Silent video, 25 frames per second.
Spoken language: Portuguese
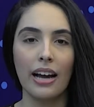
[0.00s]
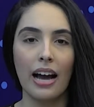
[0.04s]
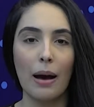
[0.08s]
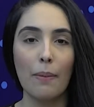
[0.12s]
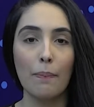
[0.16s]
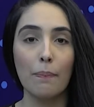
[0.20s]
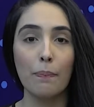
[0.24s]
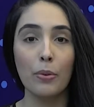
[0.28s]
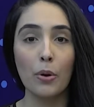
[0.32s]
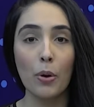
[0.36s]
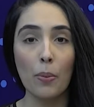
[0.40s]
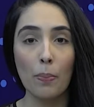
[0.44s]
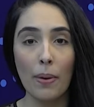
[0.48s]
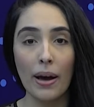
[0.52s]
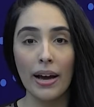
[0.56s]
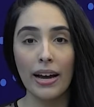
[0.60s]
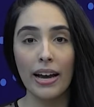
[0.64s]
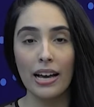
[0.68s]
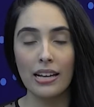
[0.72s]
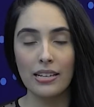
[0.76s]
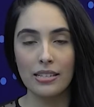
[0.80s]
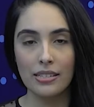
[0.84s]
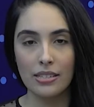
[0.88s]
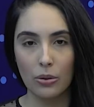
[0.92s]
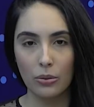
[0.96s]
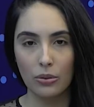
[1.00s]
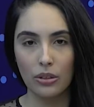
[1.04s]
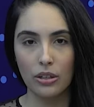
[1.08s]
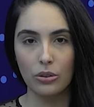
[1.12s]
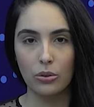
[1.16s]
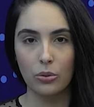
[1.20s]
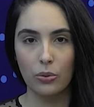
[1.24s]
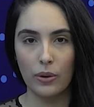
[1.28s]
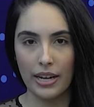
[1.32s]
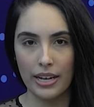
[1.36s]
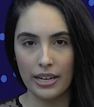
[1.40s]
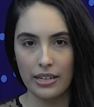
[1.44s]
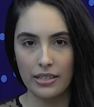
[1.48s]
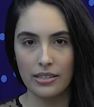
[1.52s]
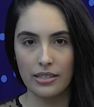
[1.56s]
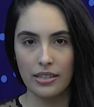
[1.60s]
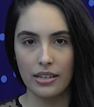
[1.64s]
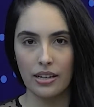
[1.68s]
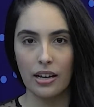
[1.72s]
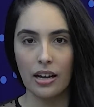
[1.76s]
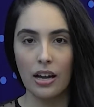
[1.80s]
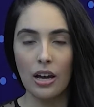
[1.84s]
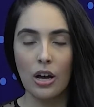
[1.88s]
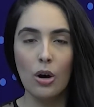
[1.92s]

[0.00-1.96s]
a propagação da doença,